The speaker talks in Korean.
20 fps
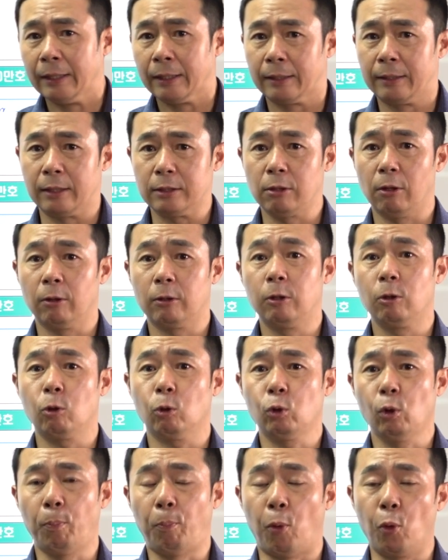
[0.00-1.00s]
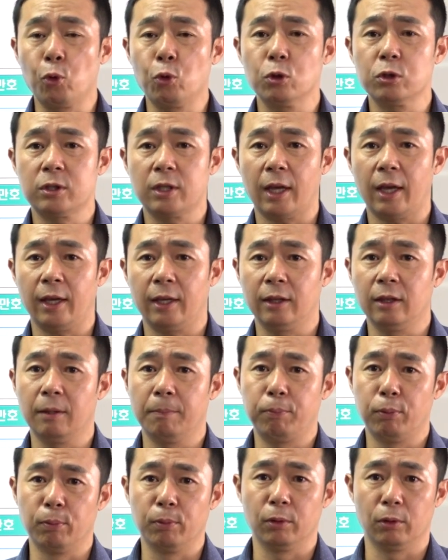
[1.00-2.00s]
그래서 그리고 또 보유세에
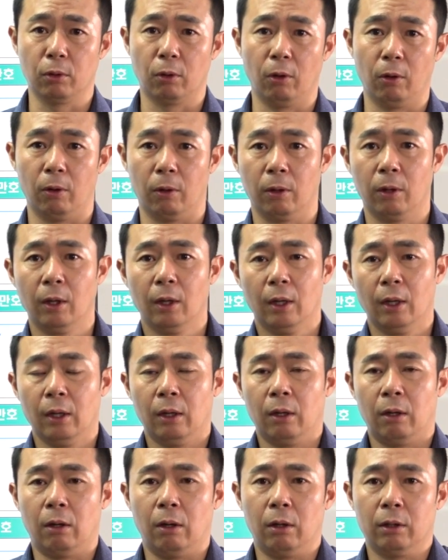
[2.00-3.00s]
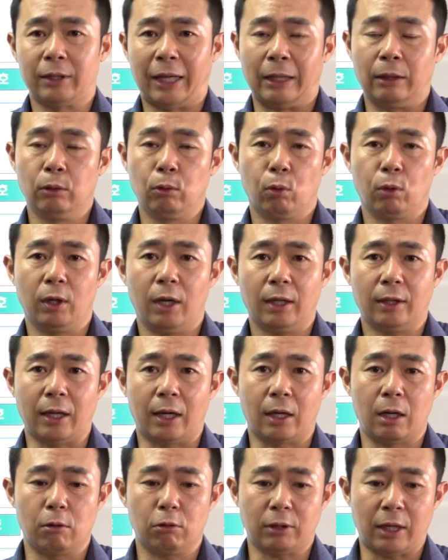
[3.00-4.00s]
있는 부분도 어, 단독이나
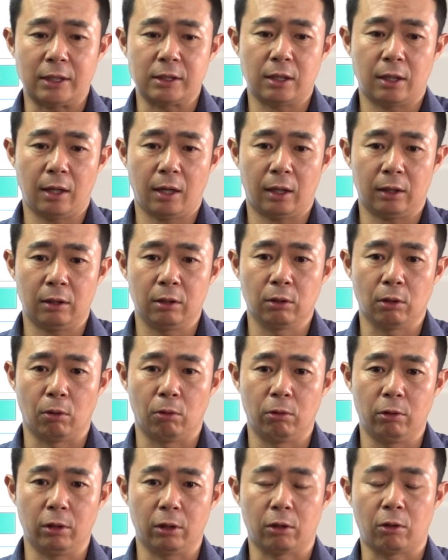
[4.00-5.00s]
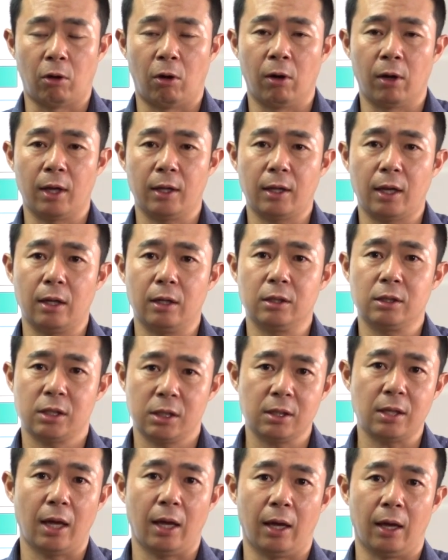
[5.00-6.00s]
다가구 다세대 같은 경우는 거래되는
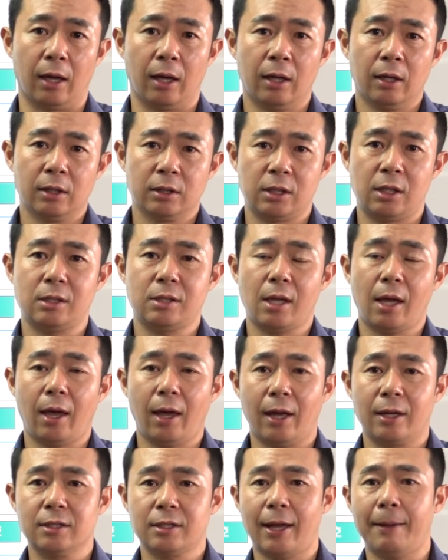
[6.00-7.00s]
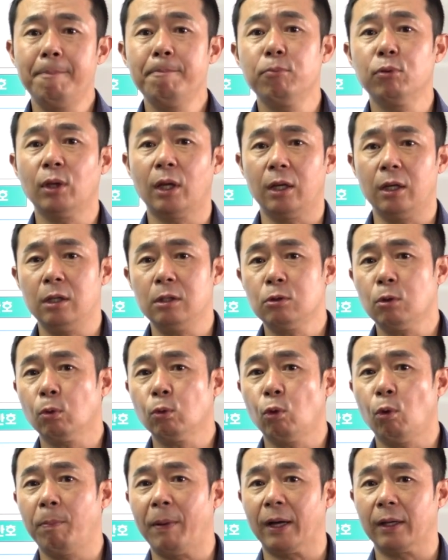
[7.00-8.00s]
시세, 시세의 한 3분의 1
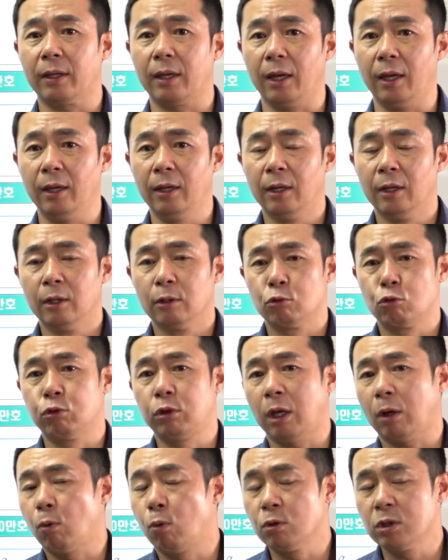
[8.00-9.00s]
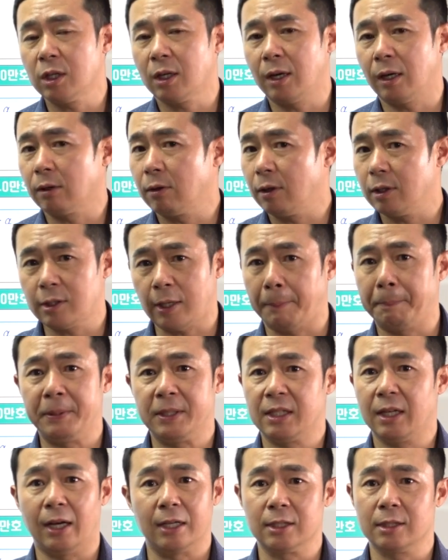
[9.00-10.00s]
정도밖에 주택 공시가격이
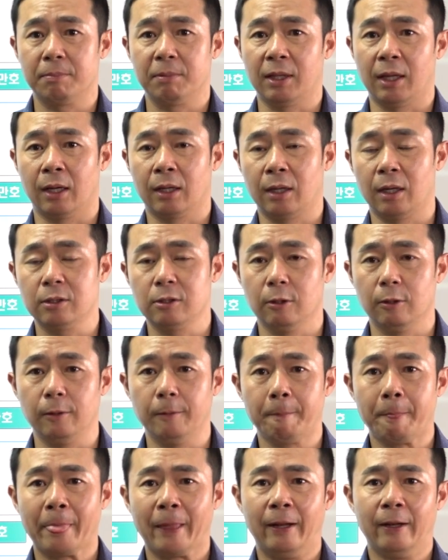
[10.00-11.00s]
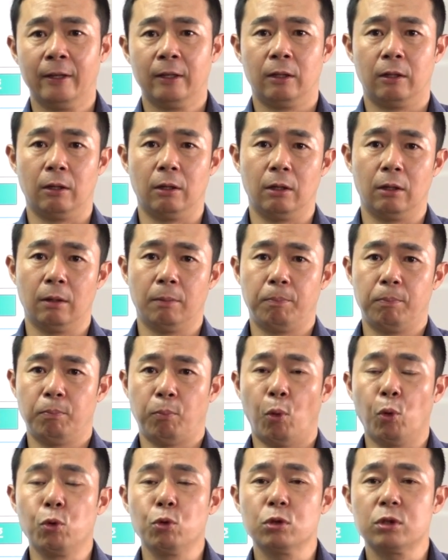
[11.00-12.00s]
잡히지가 않습니다. 그래서
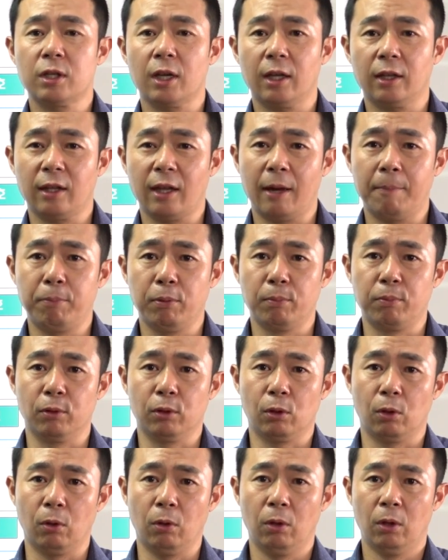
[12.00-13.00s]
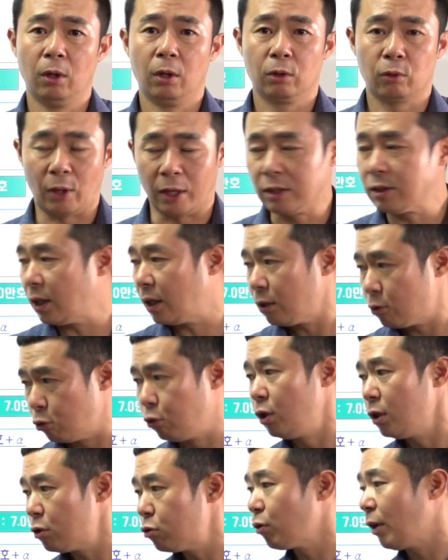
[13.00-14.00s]
어, 보유세에 대한 부분도 굉장히
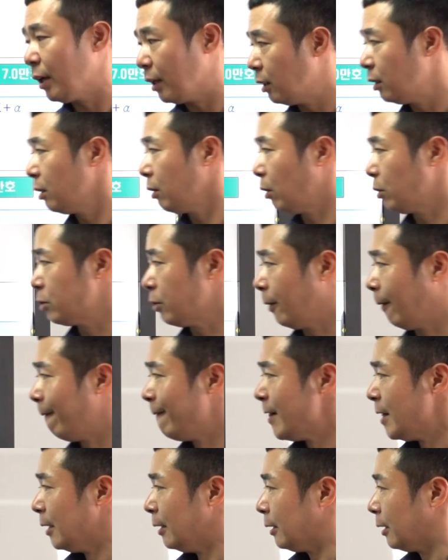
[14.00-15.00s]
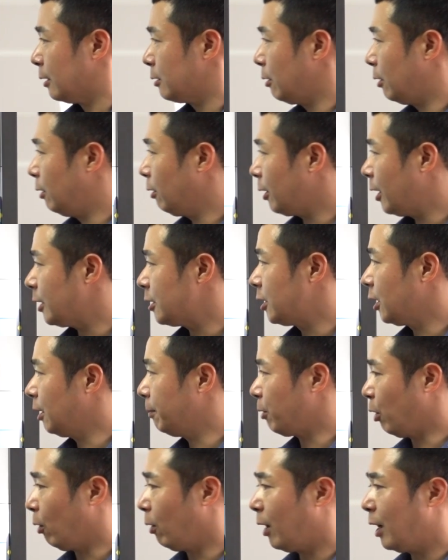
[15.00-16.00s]
줄일 수가 있는 거죠. 그래서 이렇게
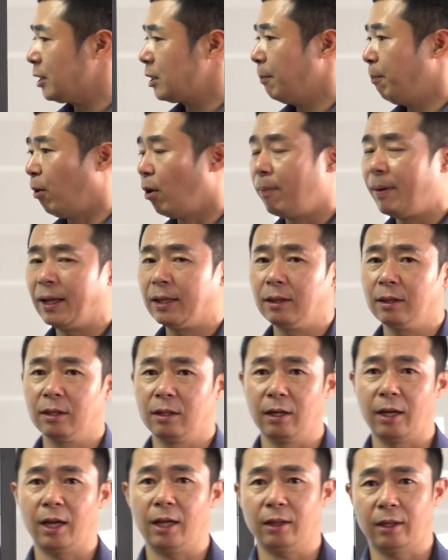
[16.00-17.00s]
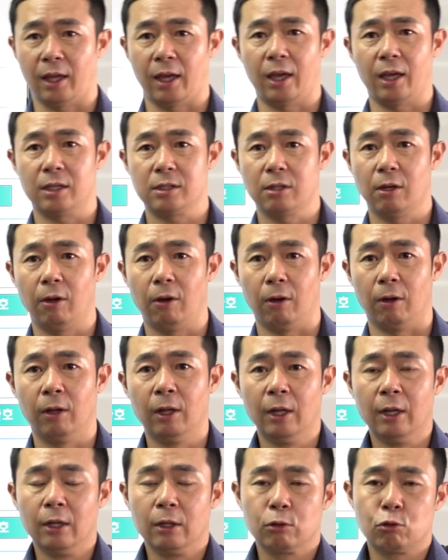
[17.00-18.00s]
지금 여러 가지 법안들에
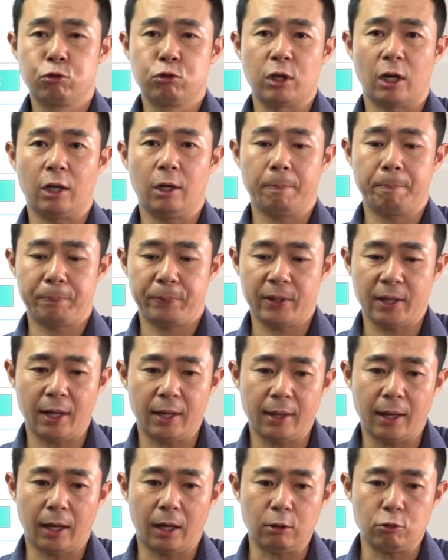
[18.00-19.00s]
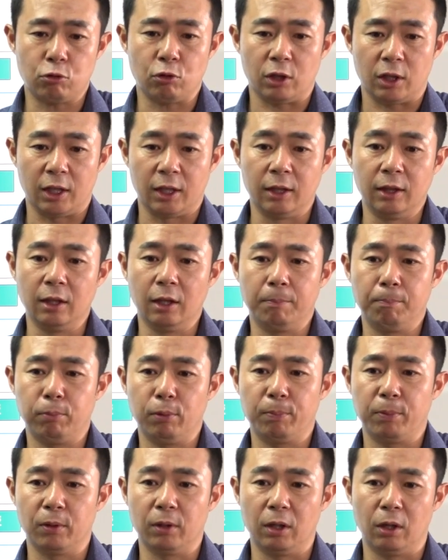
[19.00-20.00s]
대해서 규제를 피해 나갈 수 있는
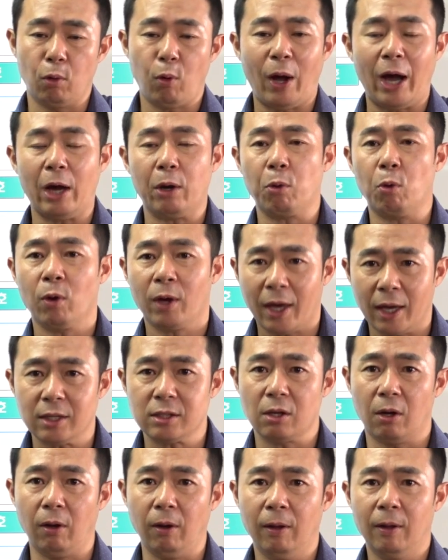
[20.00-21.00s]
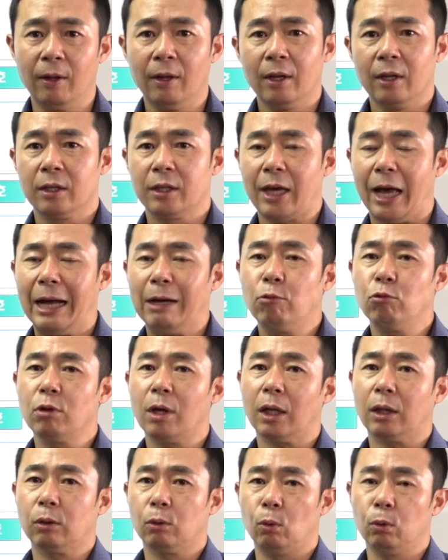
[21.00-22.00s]
부분을 활용해서
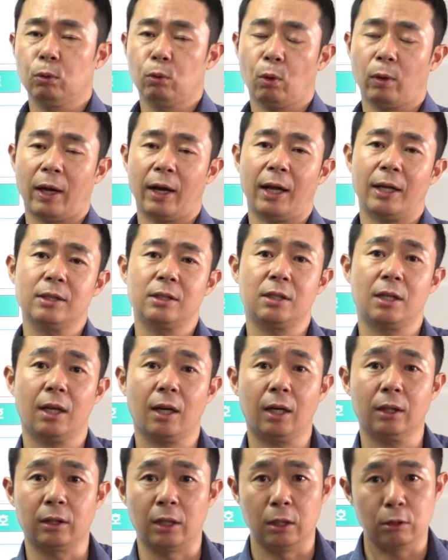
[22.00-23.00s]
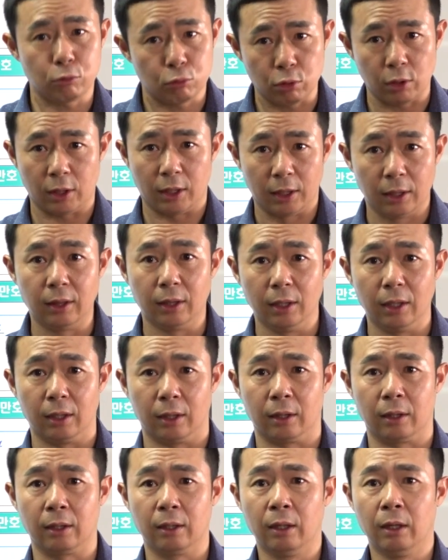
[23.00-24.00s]
향후에 똘똘한 한 채가 될 수
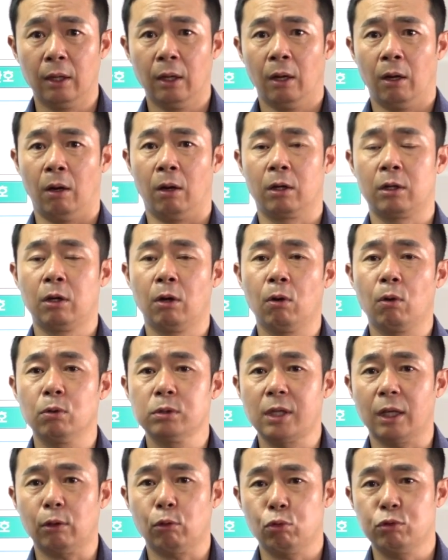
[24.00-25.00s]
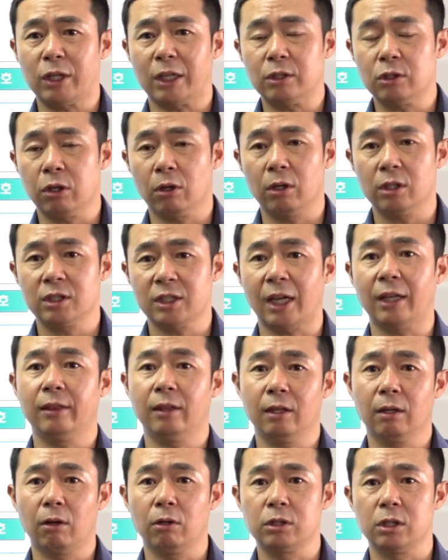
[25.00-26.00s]
있는 어, 그런 곳에 투자처를
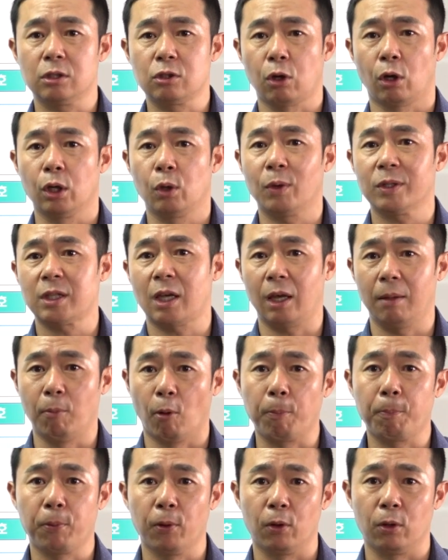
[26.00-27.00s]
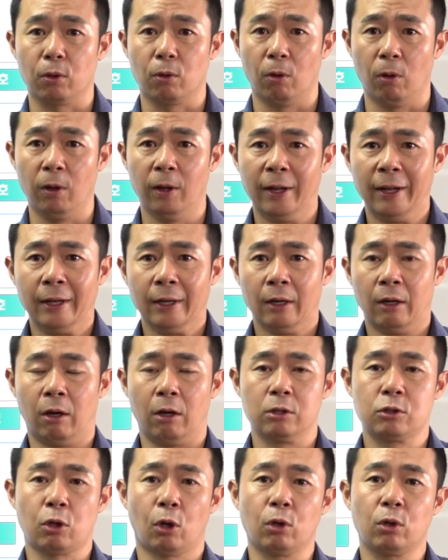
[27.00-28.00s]
찾는 것이 저희 회사의 목표이고
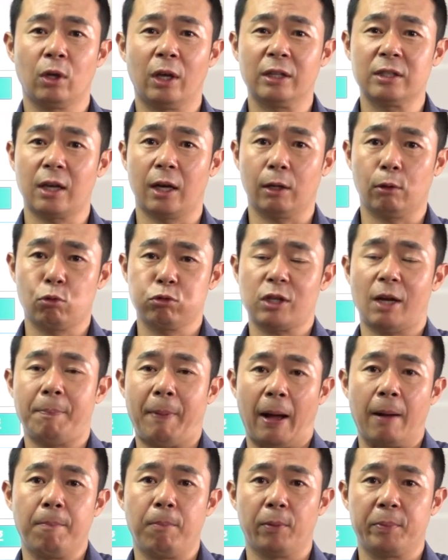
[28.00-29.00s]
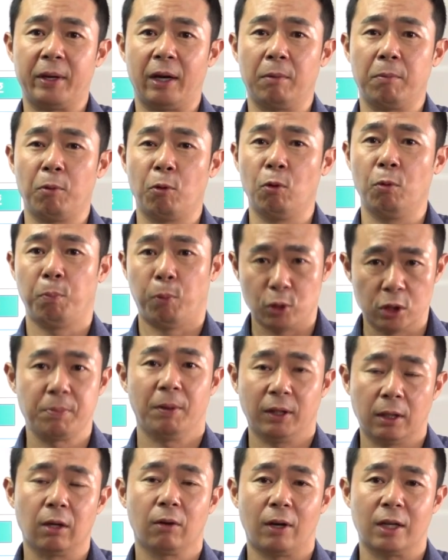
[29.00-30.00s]
어, 저희 회사의 투자 방법이라고
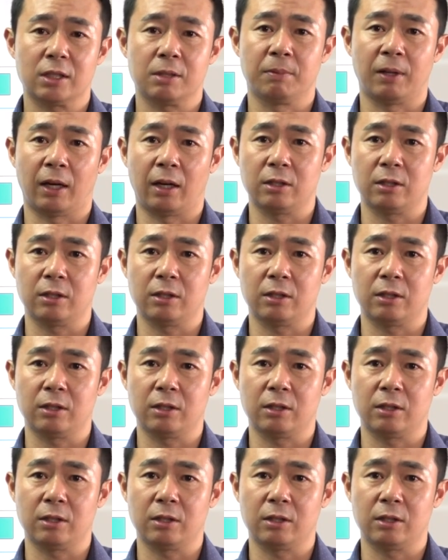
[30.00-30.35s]
보시면 될 것 같습니다.